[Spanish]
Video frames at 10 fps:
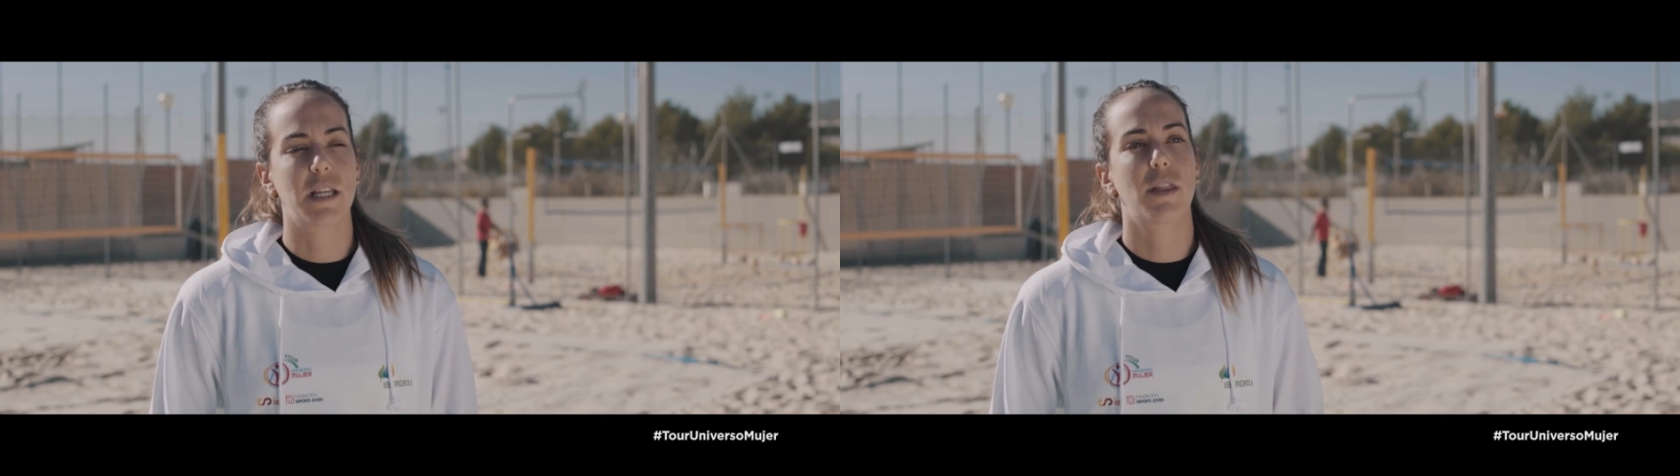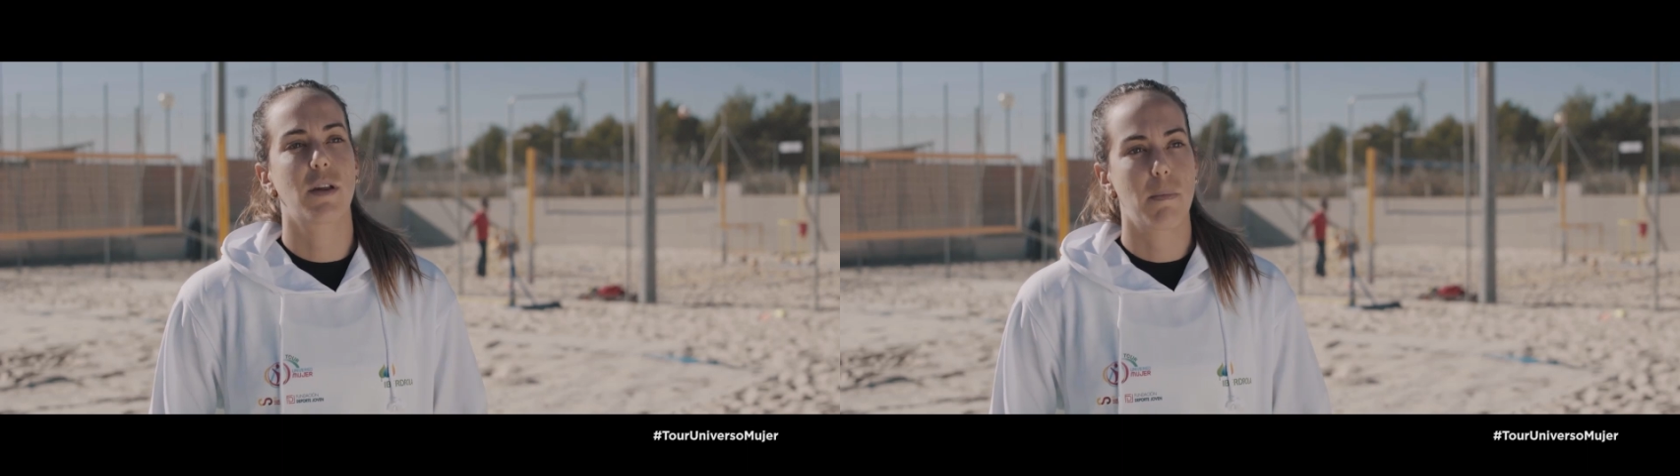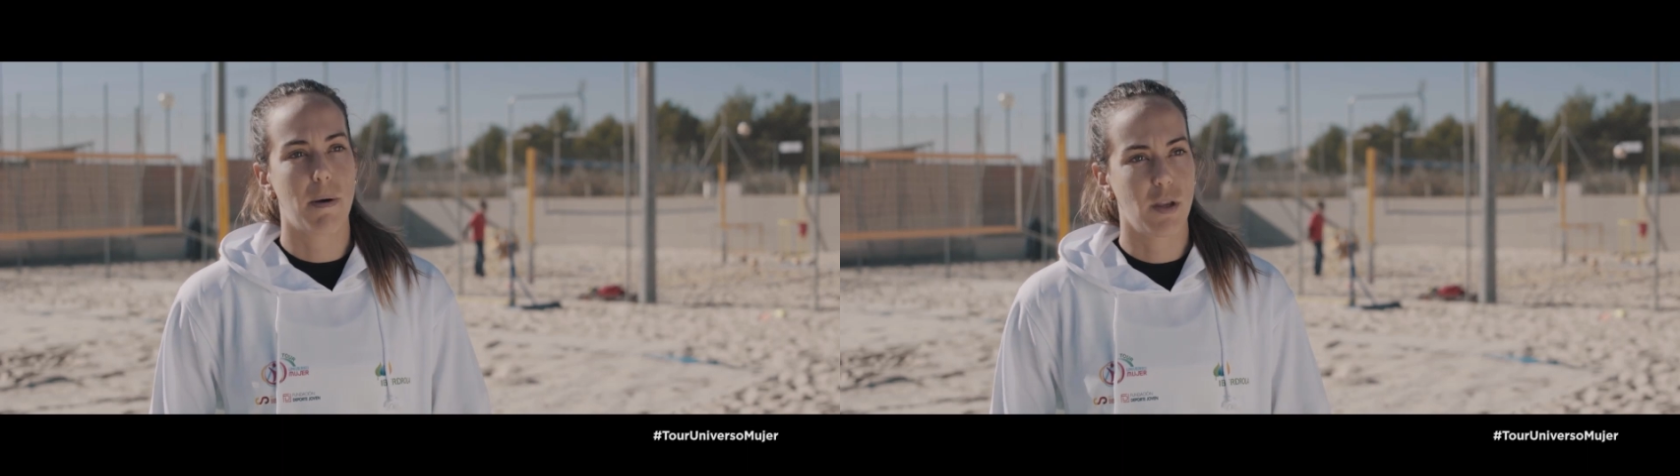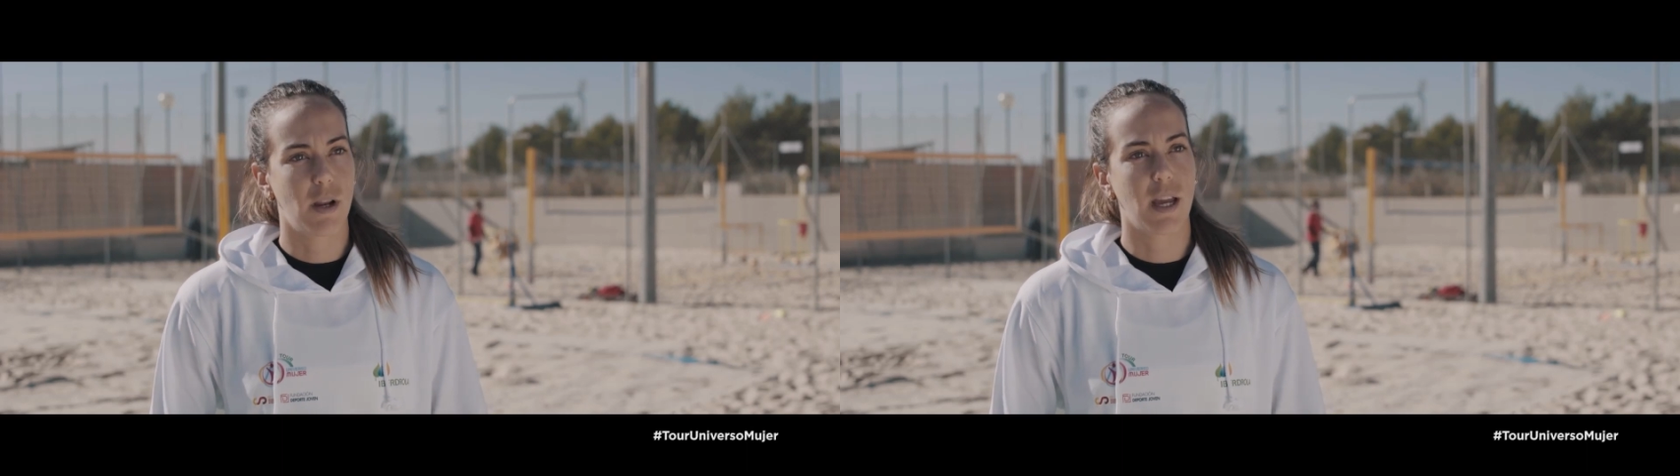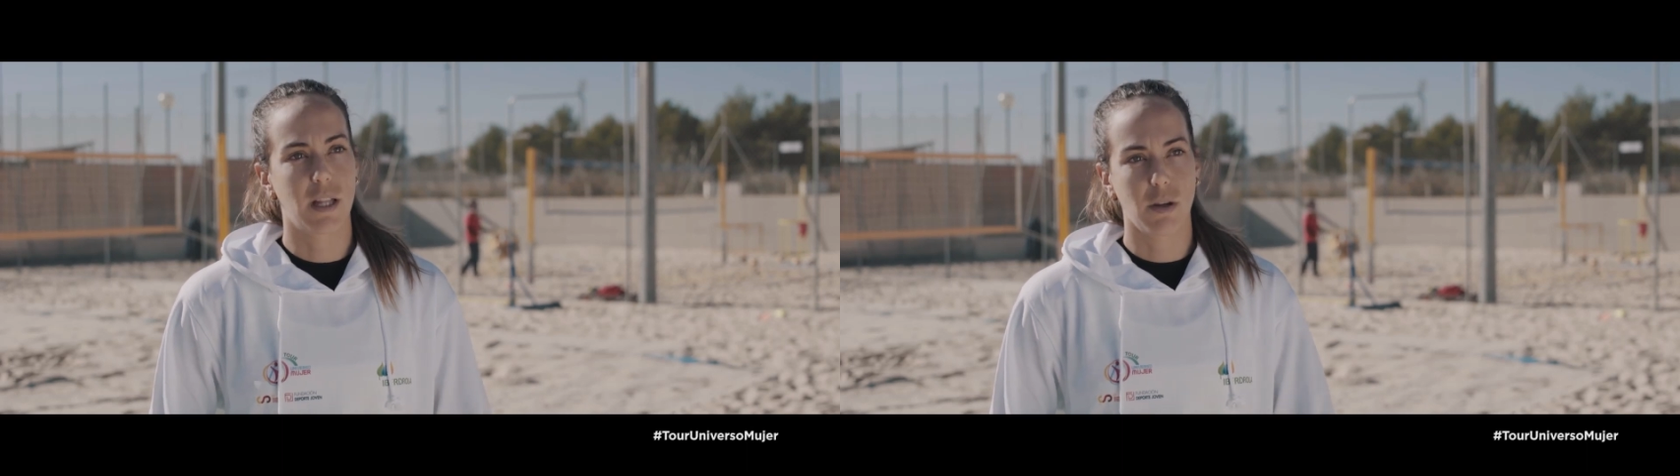selección
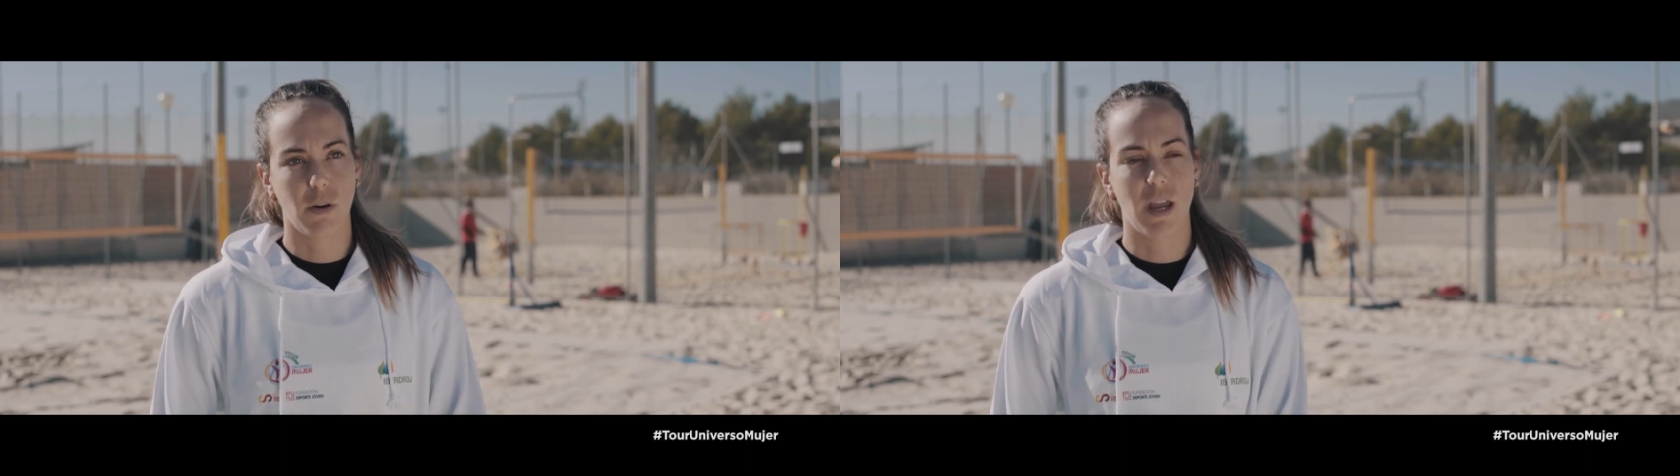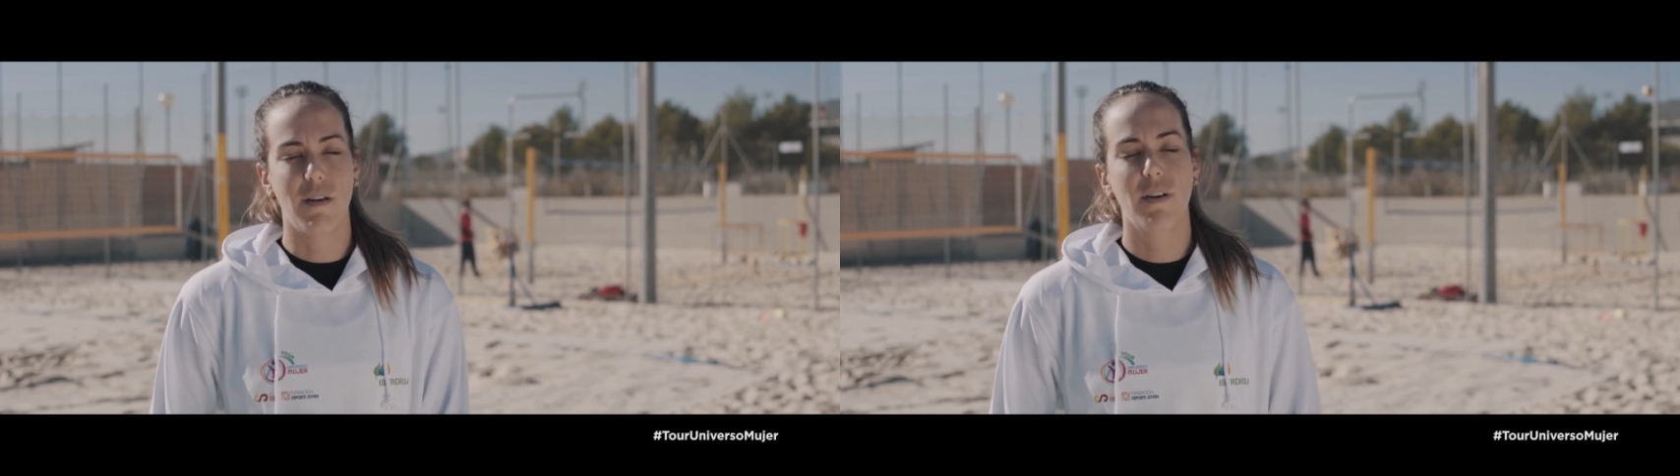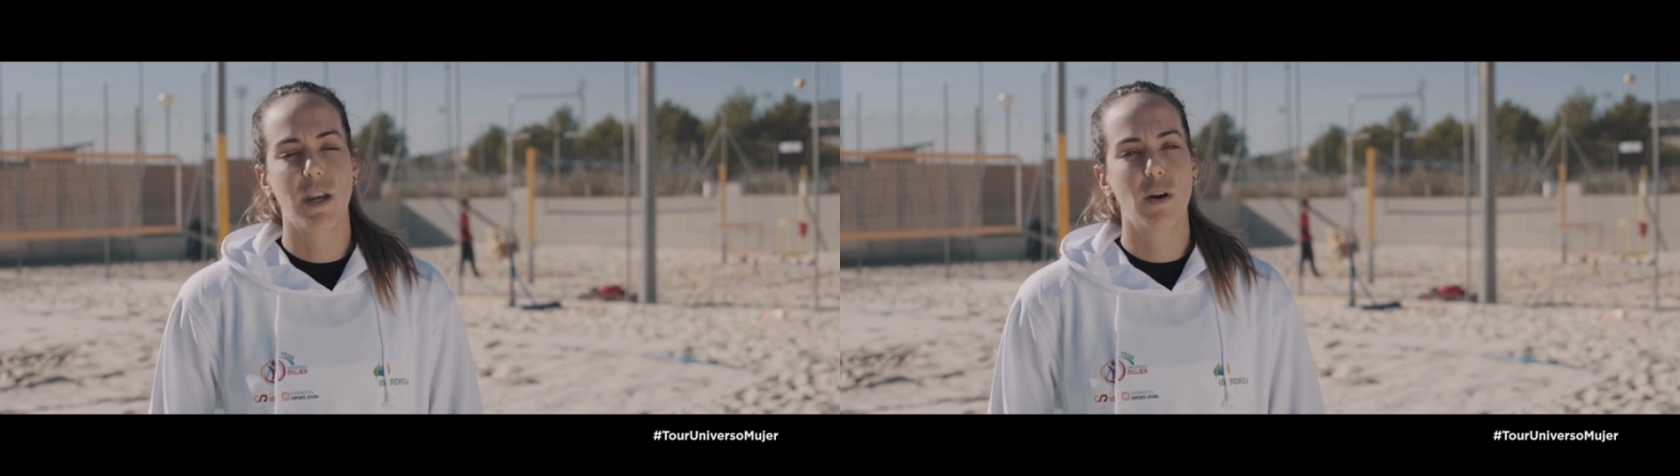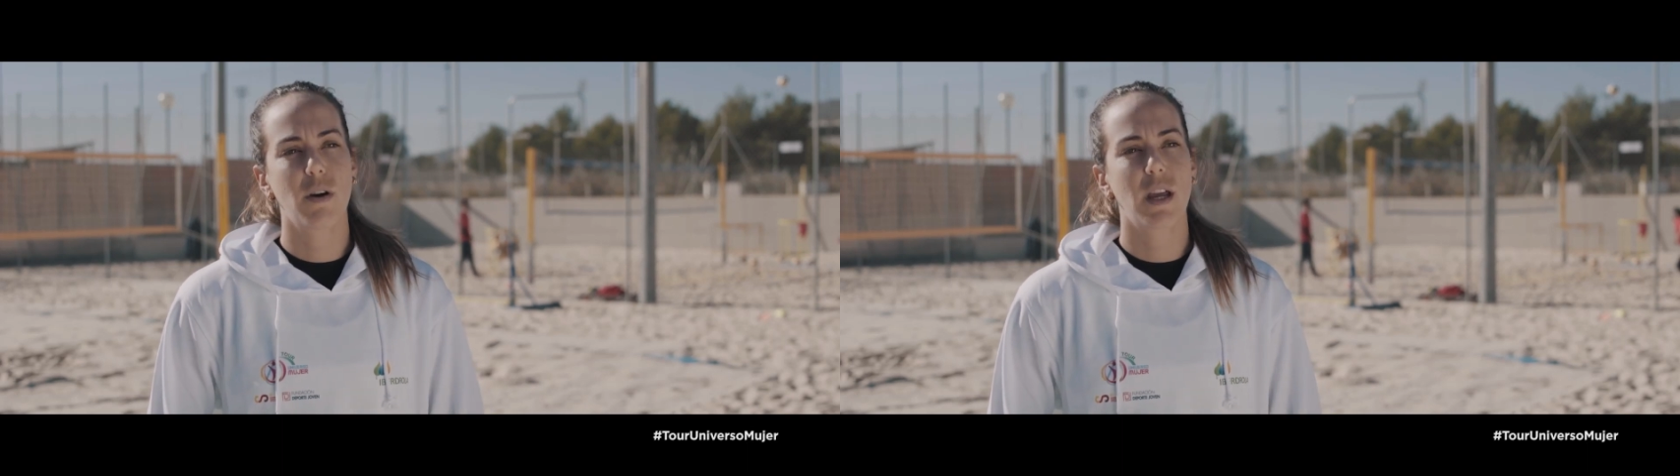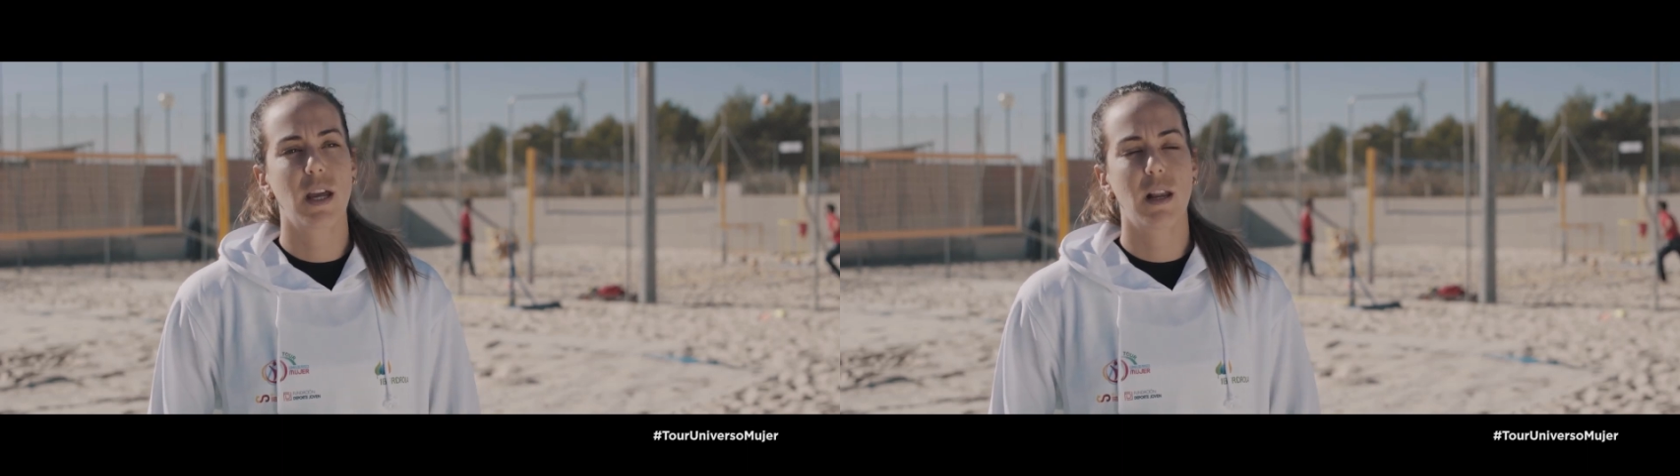española de categorías
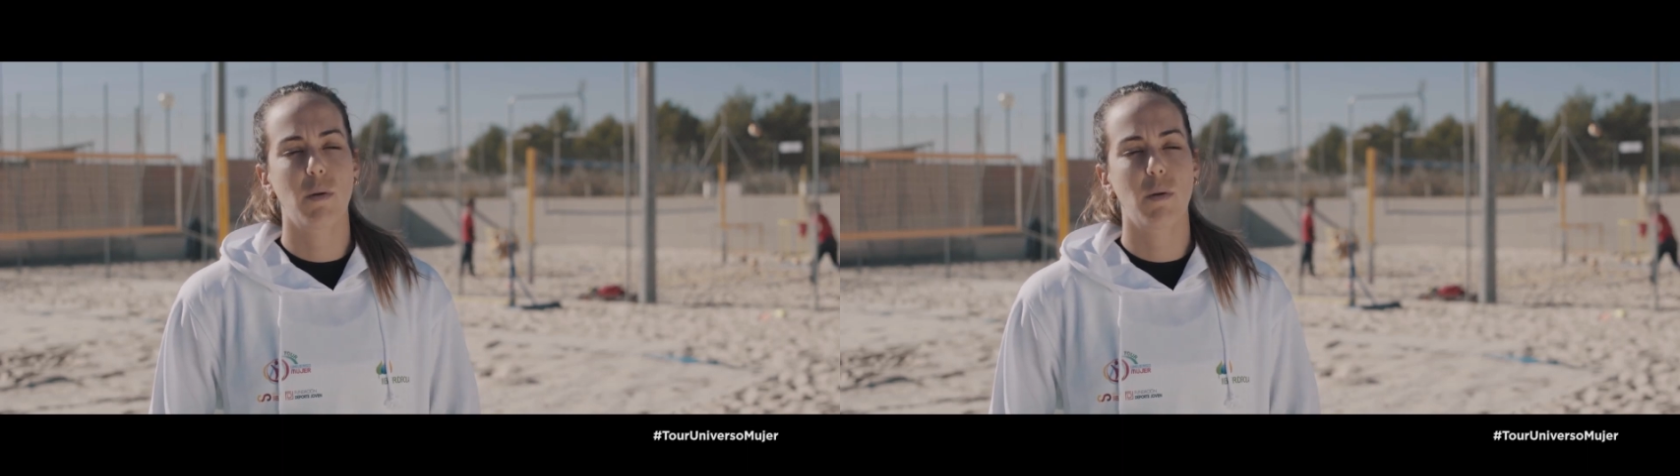inferiores,